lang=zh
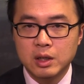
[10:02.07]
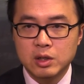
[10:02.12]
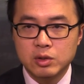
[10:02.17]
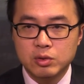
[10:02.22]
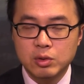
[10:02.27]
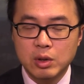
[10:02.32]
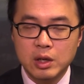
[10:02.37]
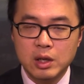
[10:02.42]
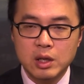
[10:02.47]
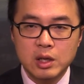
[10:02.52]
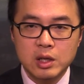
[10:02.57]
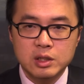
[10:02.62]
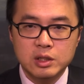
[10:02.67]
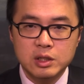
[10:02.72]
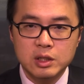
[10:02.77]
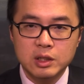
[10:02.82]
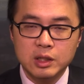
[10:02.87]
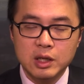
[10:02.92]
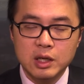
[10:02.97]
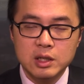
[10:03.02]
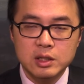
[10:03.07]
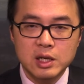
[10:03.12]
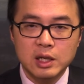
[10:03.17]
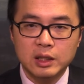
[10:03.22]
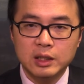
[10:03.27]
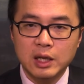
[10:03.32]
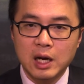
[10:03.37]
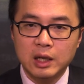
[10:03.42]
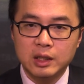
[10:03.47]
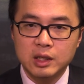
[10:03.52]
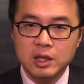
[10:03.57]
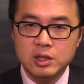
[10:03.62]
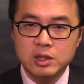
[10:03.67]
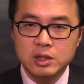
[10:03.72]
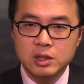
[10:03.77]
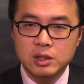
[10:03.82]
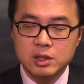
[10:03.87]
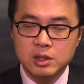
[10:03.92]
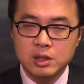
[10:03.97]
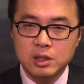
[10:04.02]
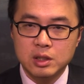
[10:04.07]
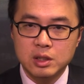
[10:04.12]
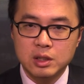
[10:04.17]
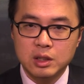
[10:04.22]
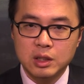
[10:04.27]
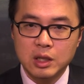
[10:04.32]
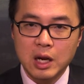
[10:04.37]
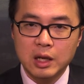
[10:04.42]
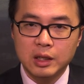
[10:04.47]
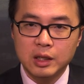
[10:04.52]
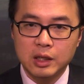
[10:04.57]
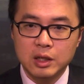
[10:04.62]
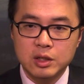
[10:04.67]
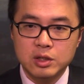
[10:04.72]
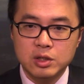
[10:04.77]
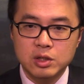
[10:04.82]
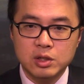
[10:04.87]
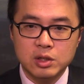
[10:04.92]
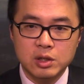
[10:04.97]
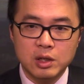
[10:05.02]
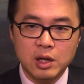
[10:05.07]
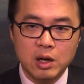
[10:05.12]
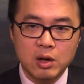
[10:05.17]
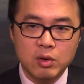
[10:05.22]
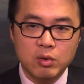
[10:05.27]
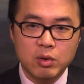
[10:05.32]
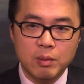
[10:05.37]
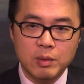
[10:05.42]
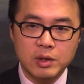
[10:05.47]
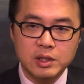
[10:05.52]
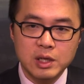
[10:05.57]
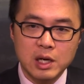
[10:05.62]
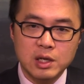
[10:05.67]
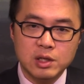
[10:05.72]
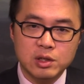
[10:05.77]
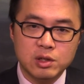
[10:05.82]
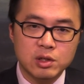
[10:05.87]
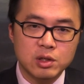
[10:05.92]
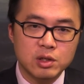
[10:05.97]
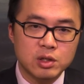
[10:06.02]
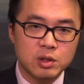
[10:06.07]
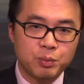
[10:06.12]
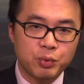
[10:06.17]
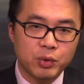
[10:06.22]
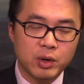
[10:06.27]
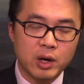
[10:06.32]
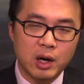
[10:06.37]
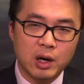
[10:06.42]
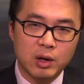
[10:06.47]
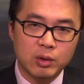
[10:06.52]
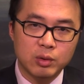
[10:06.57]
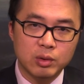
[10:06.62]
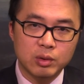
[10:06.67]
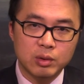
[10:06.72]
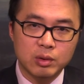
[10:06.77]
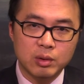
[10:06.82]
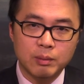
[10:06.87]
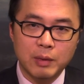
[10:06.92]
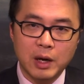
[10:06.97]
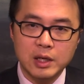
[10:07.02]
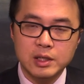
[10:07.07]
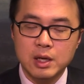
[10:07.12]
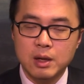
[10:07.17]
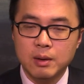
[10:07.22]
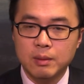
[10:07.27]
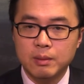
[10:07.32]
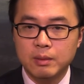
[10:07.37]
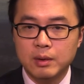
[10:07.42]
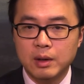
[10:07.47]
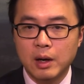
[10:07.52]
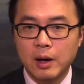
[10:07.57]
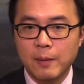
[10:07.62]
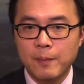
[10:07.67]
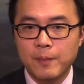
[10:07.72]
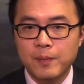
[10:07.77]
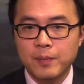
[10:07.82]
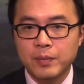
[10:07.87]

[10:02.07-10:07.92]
所以今天在大跌之大跌的之时呢，我们暂时是不考虑买涨啊，